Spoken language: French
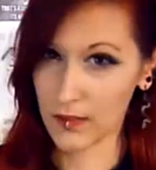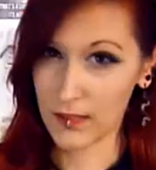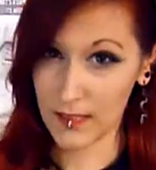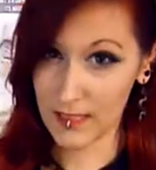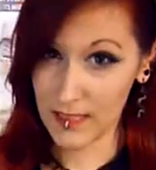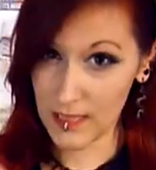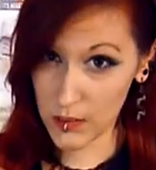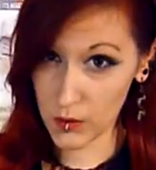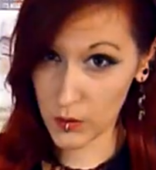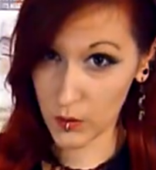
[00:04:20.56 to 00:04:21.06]
des
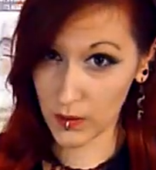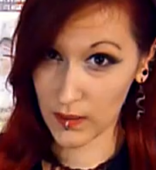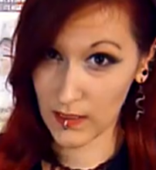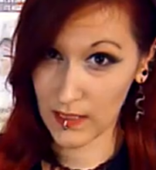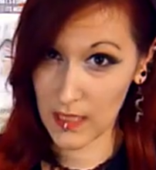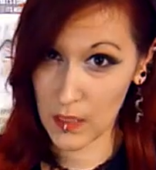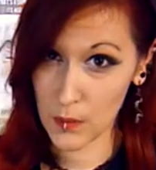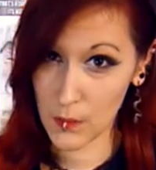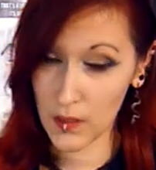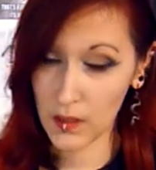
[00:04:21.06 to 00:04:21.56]
tests sur des
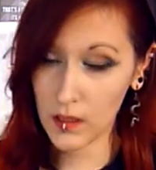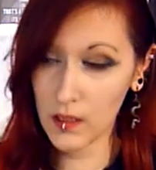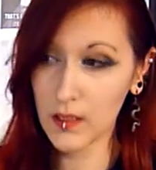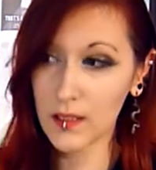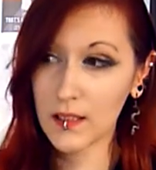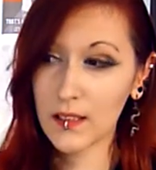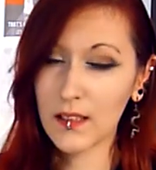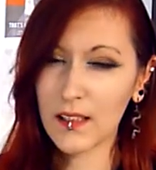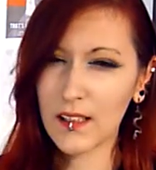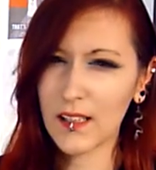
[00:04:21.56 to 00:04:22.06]
gamins
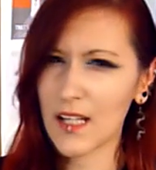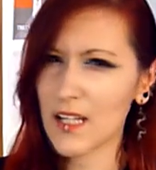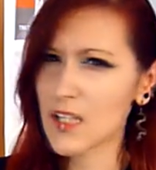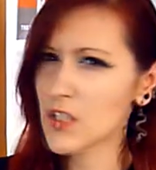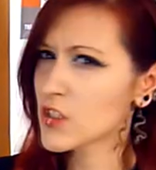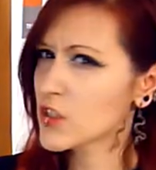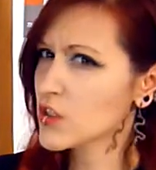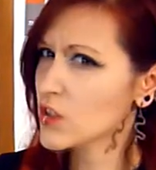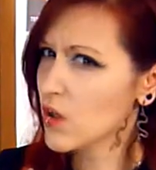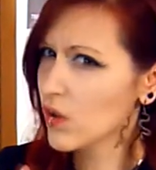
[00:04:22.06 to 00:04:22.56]

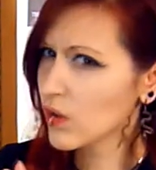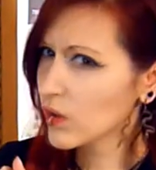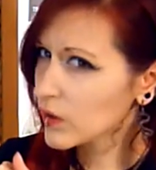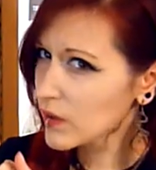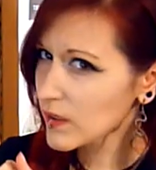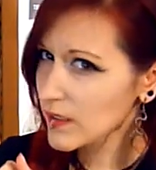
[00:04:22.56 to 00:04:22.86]
Quel genre de